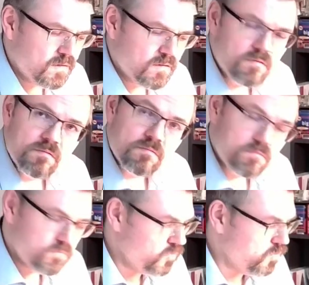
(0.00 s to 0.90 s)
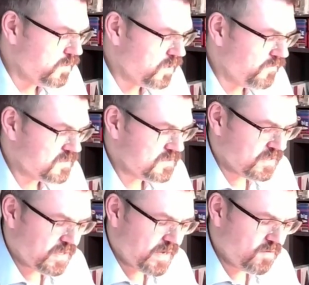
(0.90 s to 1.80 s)
Ja, üblicherweise
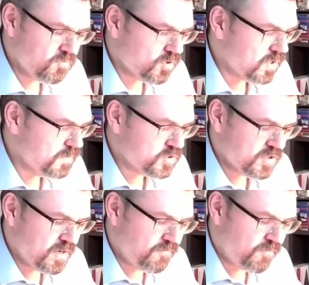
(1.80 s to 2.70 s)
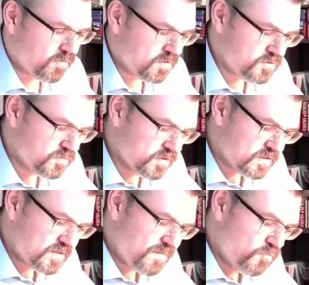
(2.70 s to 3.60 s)
sehr klein. Und dann gibt es halt einen RV dazu, das
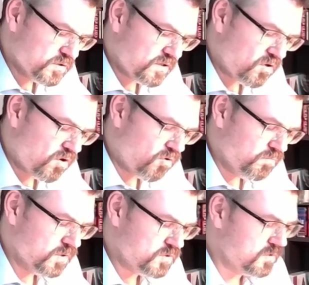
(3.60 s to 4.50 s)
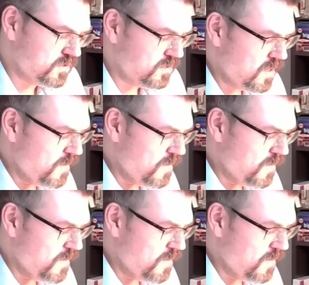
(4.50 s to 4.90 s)
heißt, den muss ich da herum dazu sein.